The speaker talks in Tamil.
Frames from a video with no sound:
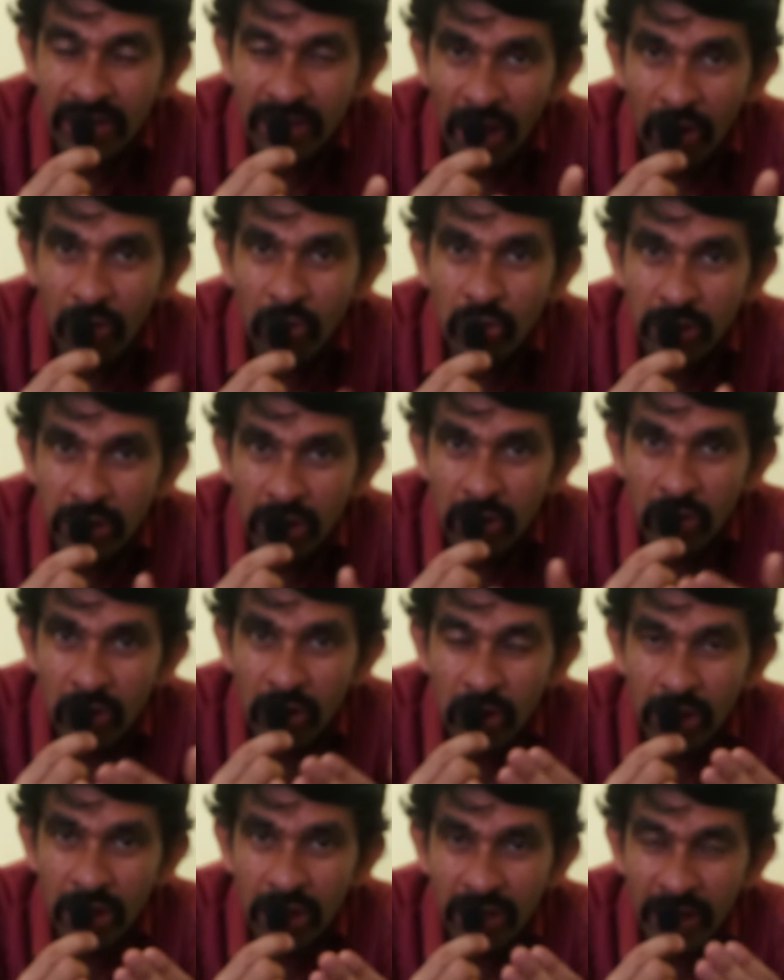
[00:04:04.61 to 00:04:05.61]
தகவல் வந்து
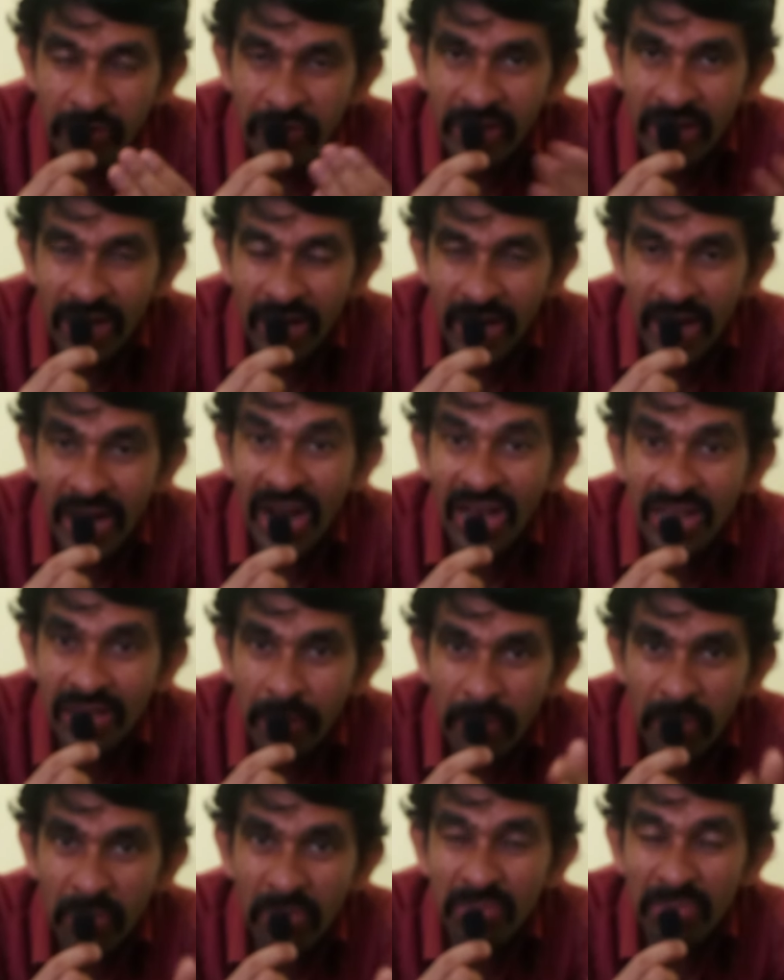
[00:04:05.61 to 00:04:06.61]
அவங்களுக்கு தெரிவிக்கிறாங்க
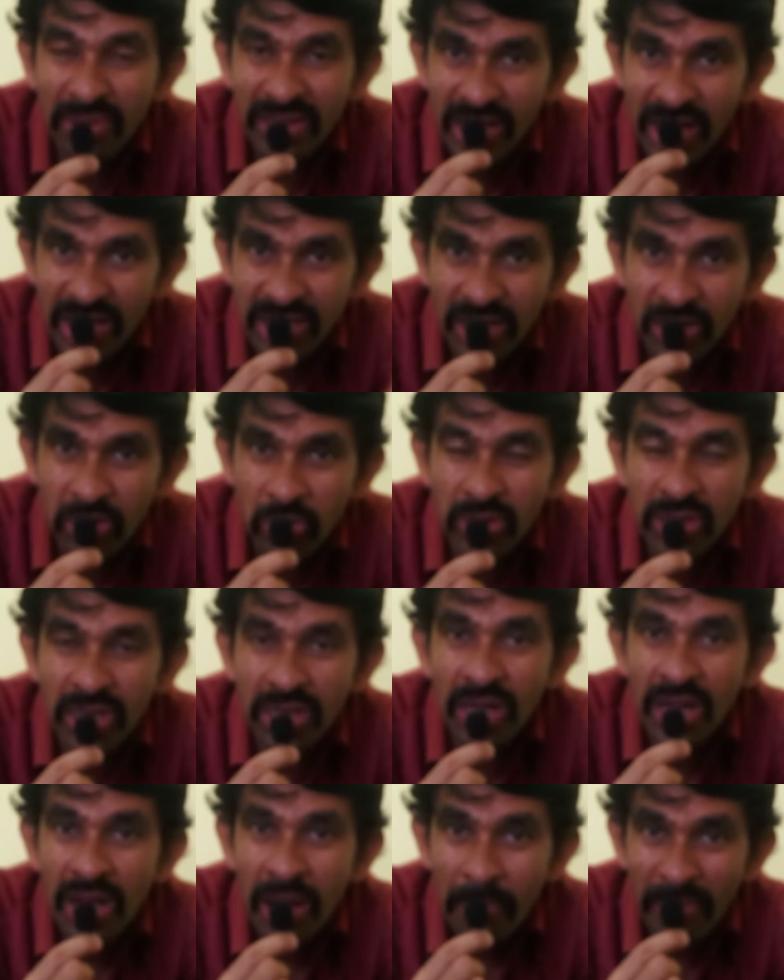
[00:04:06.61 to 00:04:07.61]
அதுக்கப்புறம் வந்து மத்திய அரசாங்கம் வந்து
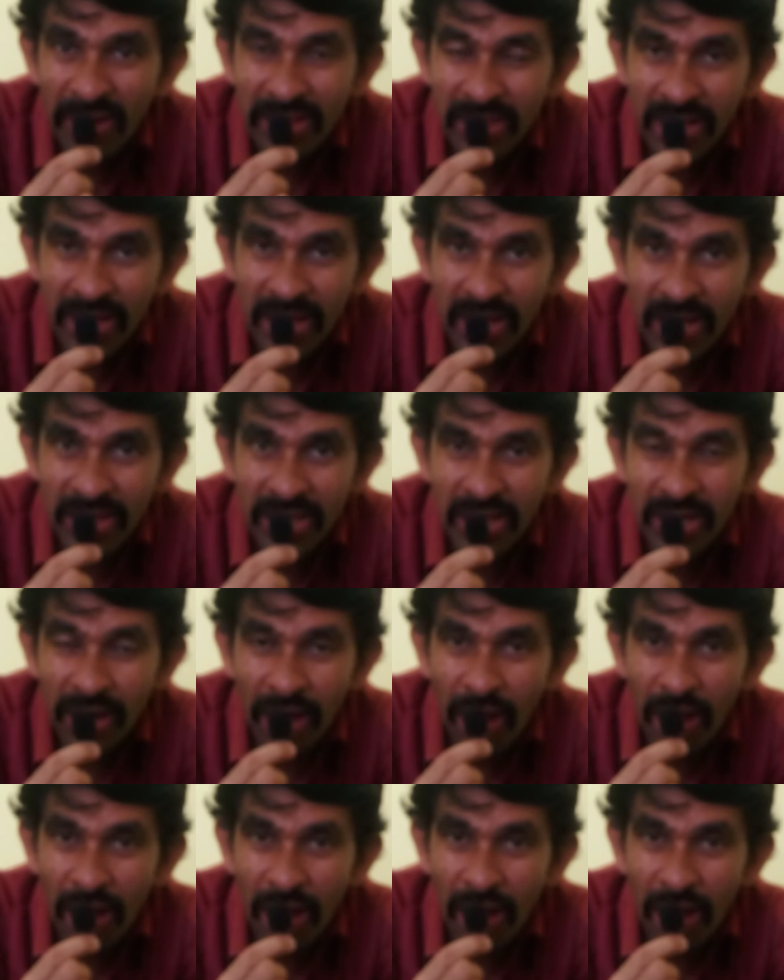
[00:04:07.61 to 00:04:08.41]
மற்ற அந்த